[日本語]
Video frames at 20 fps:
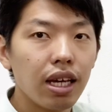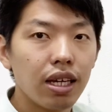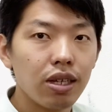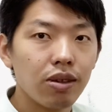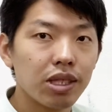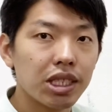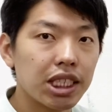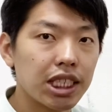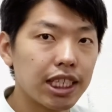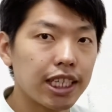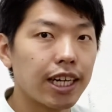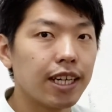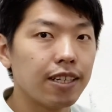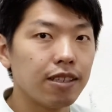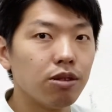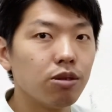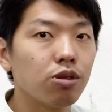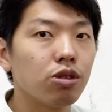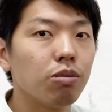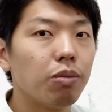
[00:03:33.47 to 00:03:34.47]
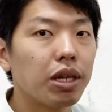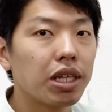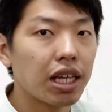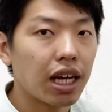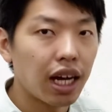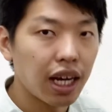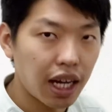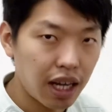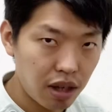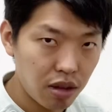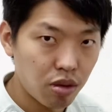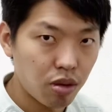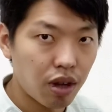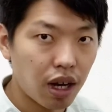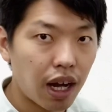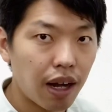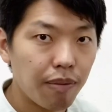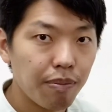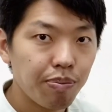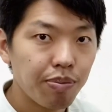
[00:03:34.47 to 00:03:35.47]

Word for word: 要はしっかりぬくめてあげるとか